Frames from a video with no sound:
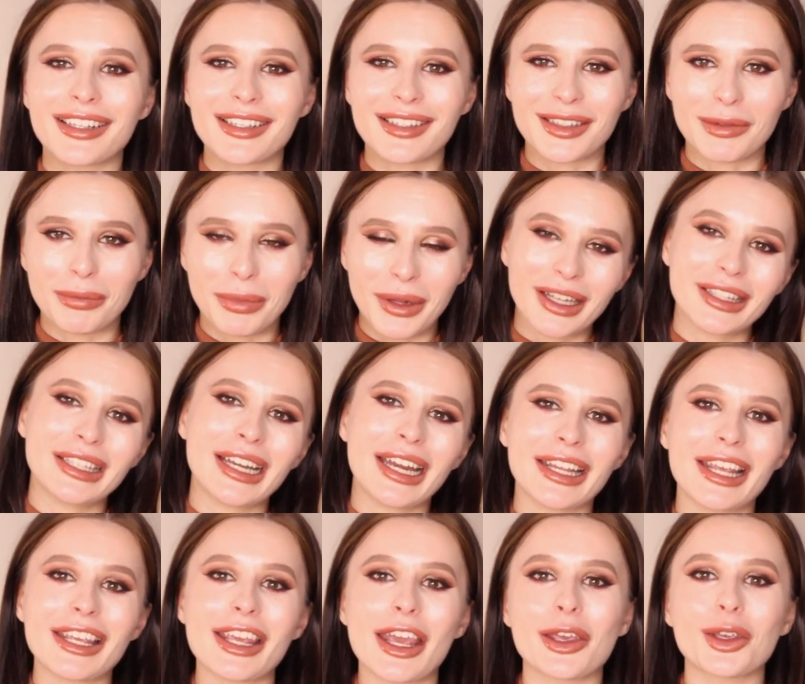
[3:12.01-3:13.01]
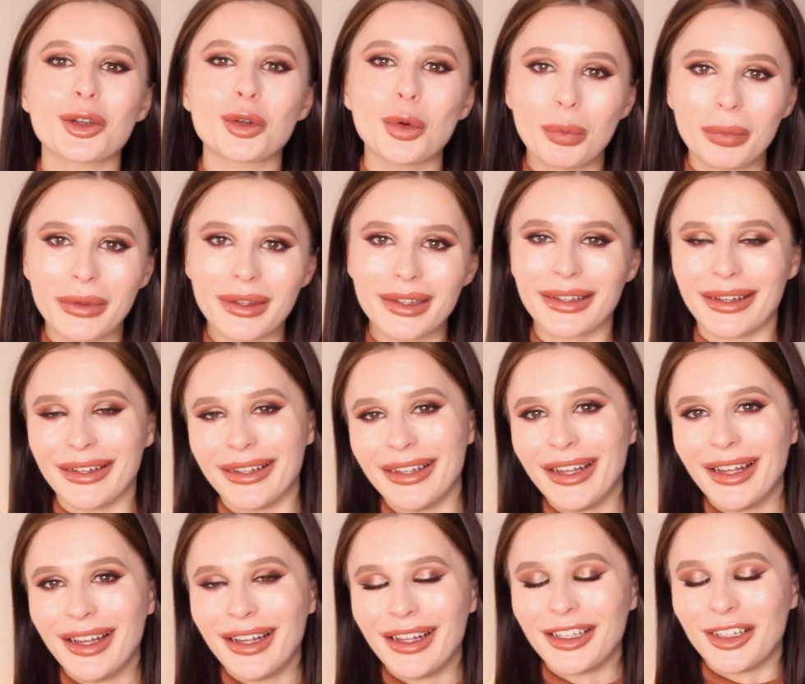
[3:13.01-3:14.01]
Э, благодаря ей я и купила
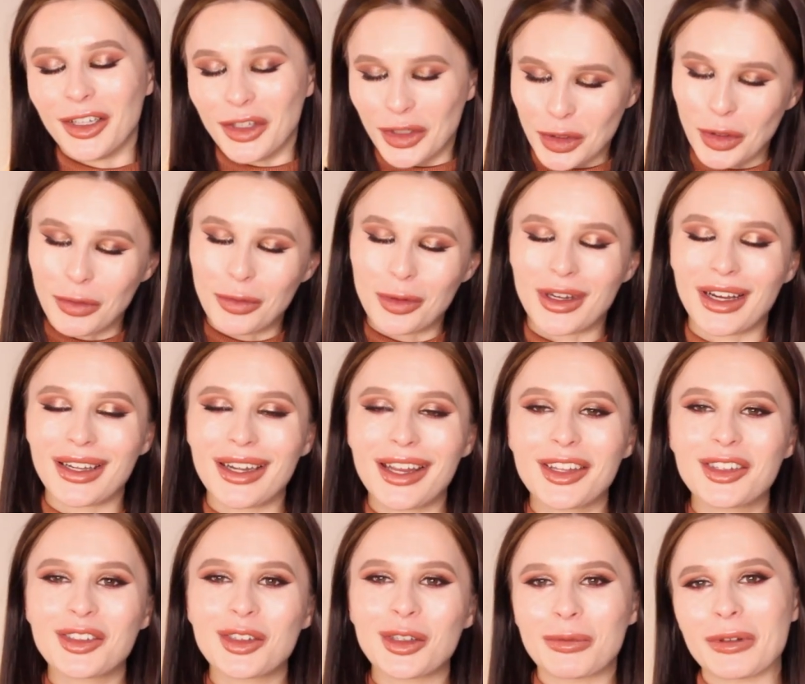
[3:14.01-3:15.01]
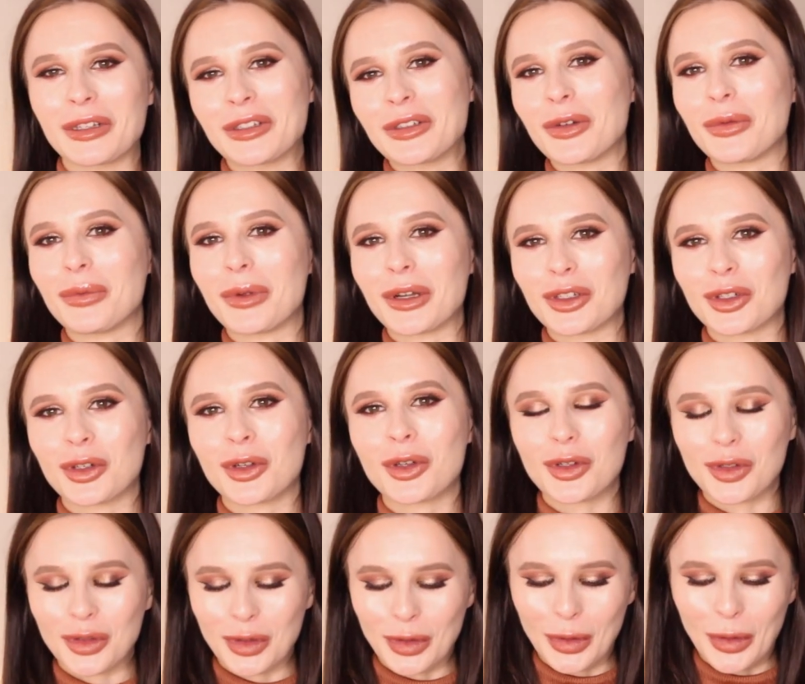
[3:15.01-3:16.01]
ее новую коллекцию. Спасибо большое,
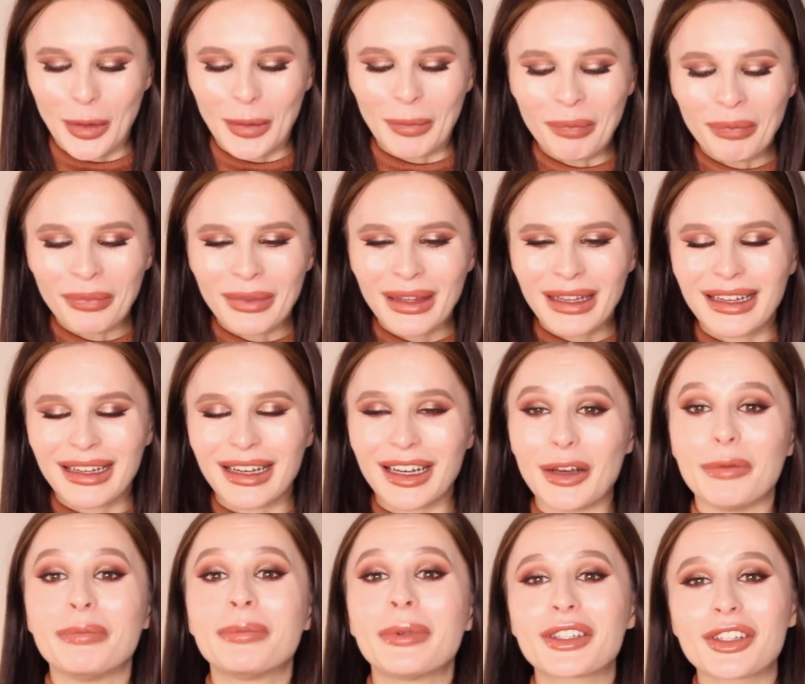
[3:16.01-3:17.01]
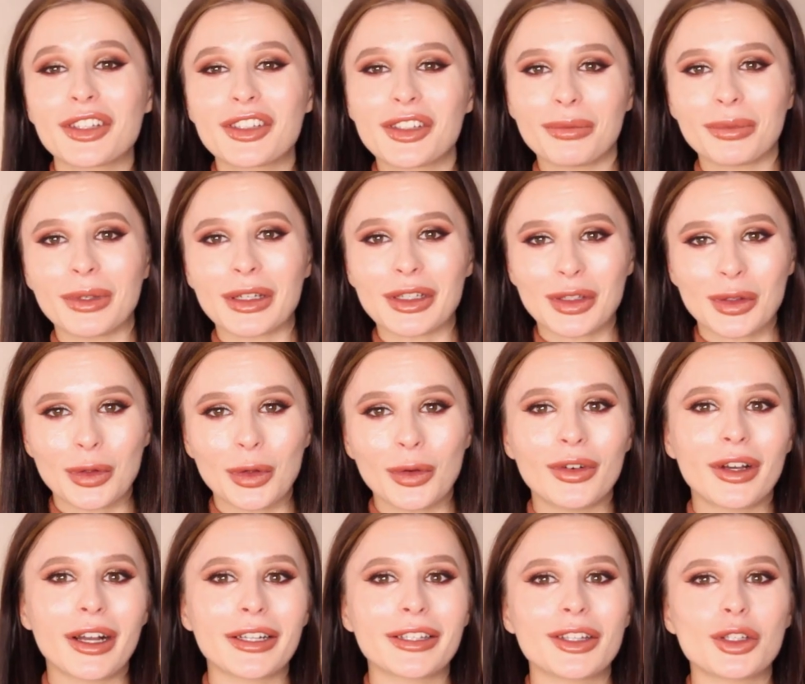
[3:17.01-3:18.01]
что а, пишите мне, что
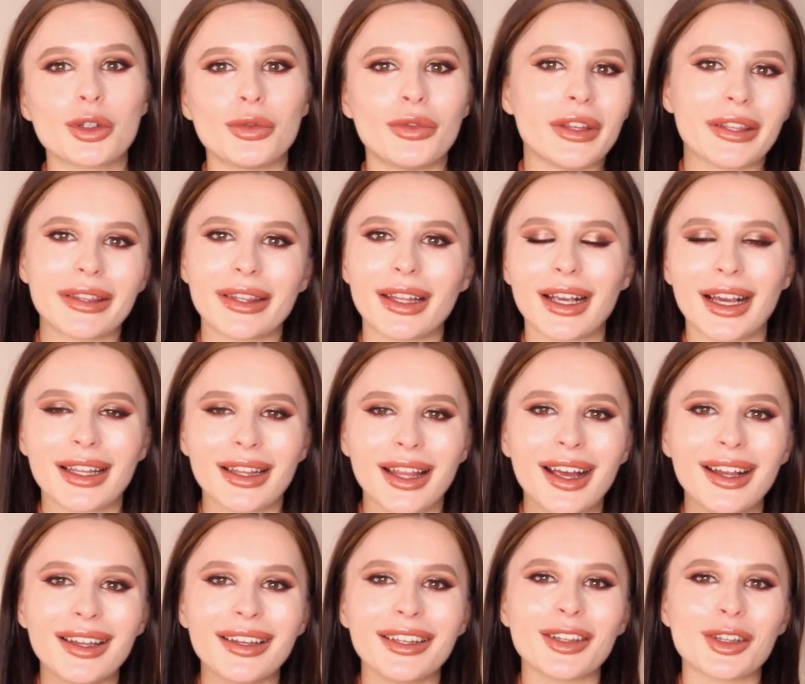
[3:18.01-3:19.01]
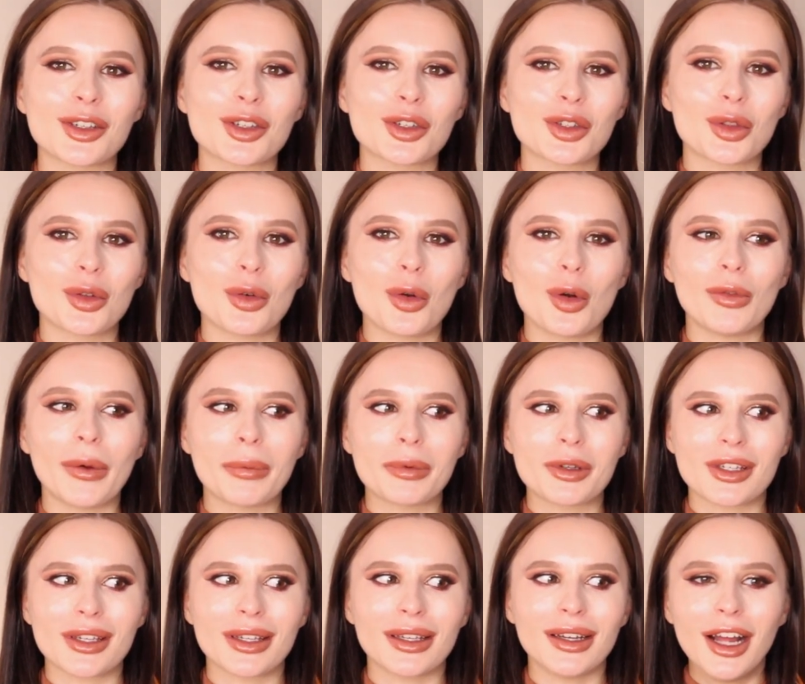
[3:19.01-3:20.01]
вы хотите увидеть на канале и что
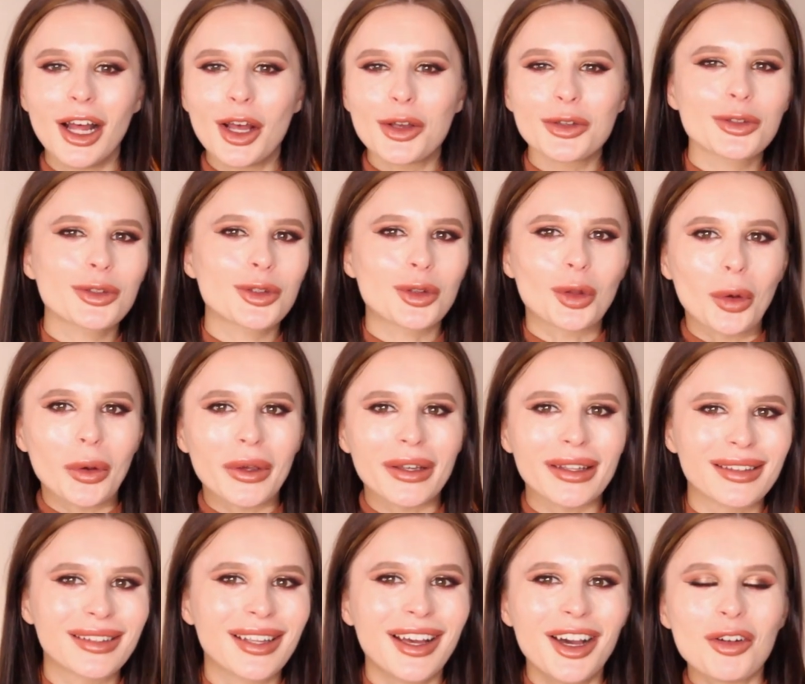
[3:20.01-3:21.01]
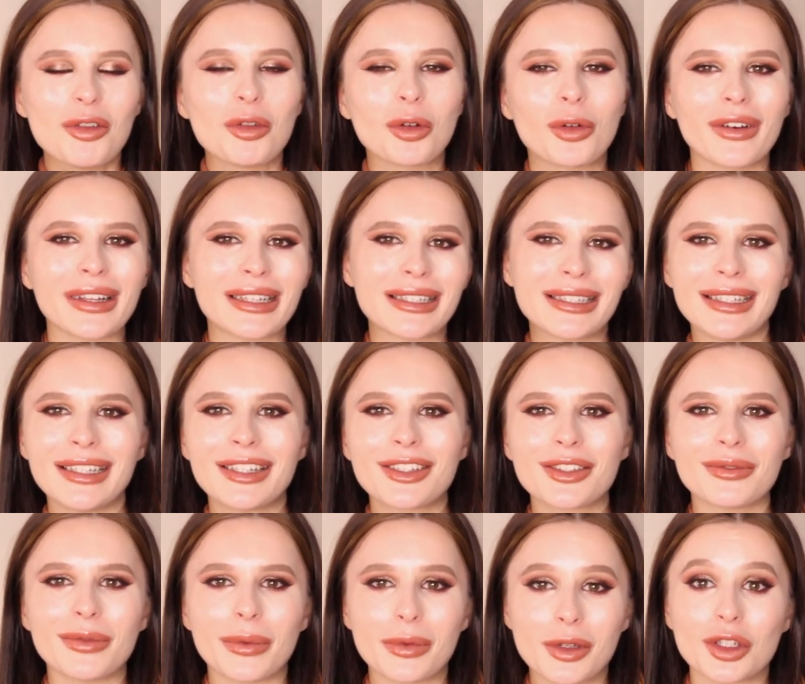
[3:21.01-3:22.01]
вообще стоит
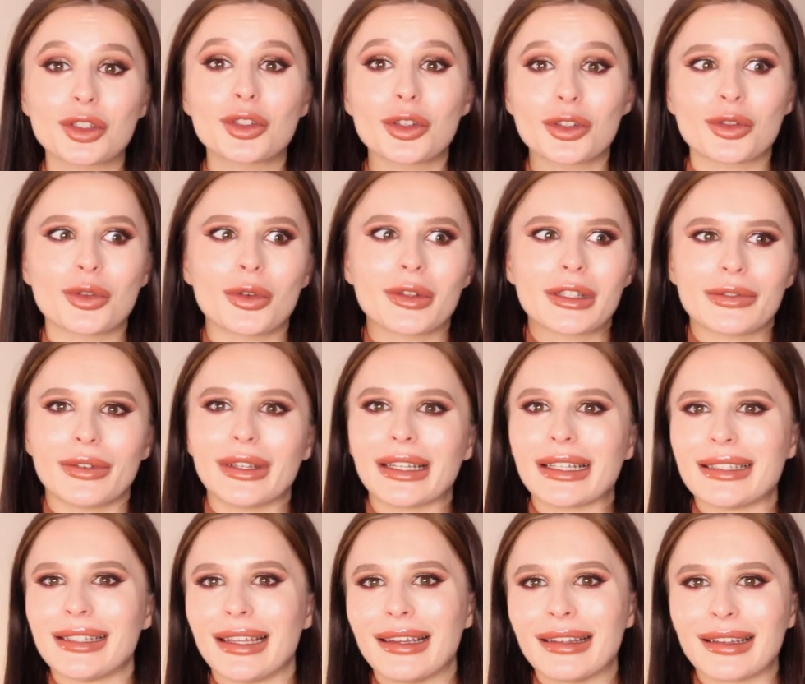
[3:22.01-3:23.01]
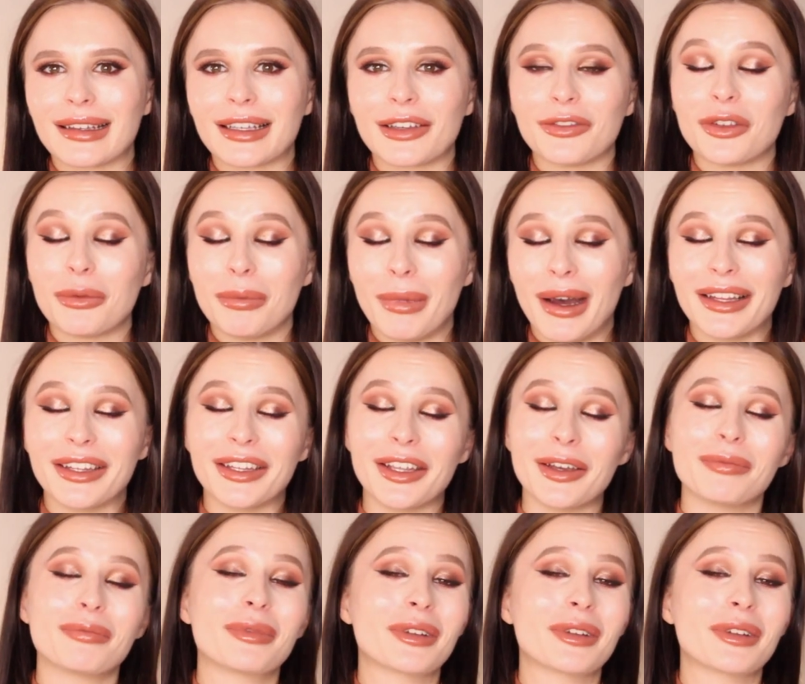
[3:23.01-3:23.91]
ухватить, вообще что стоит своих денег и внимания.